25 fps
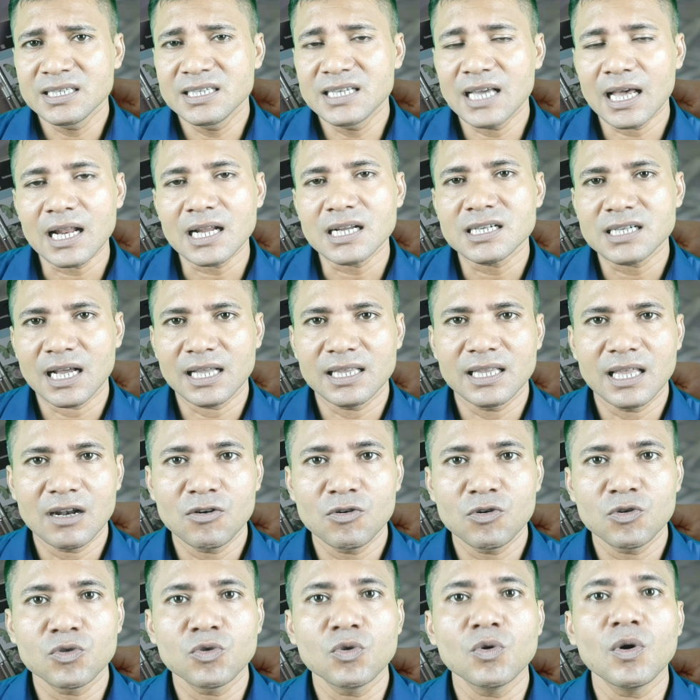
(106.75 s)
যারা
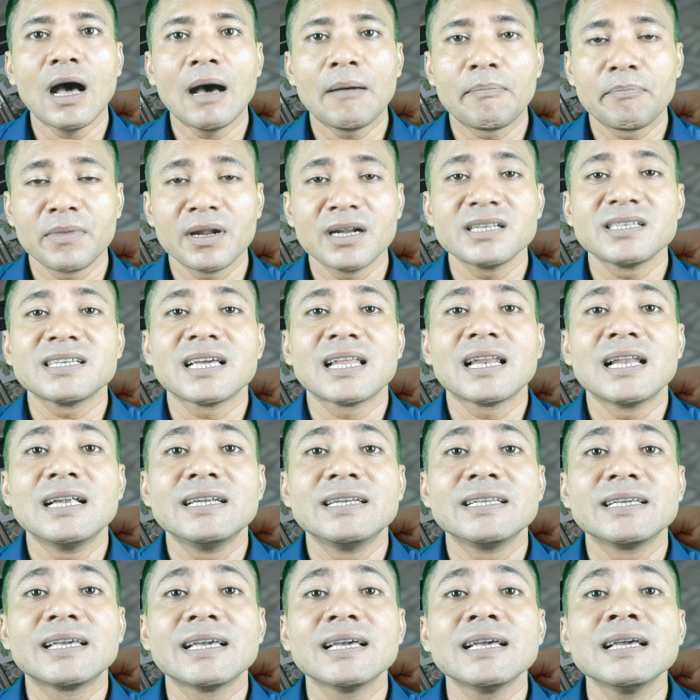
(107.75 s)
সাধারণত আপনার
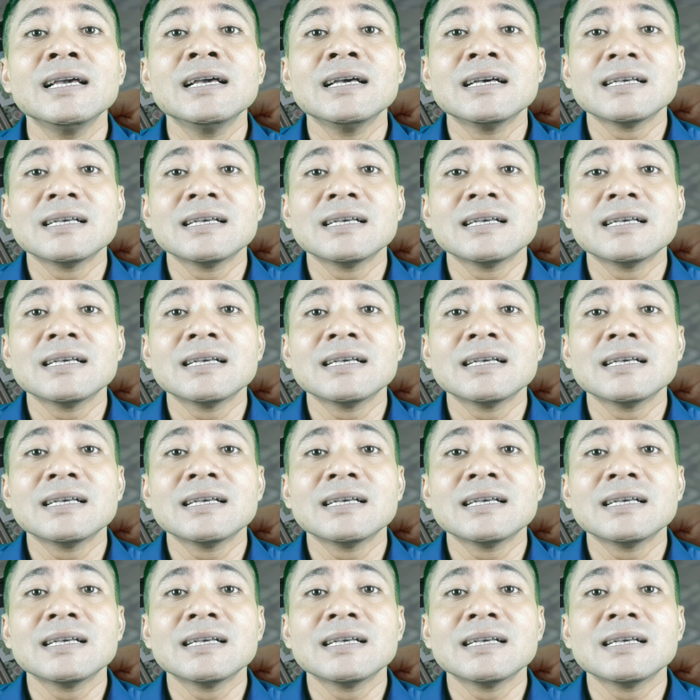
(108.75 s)
চ্যানেলটিকে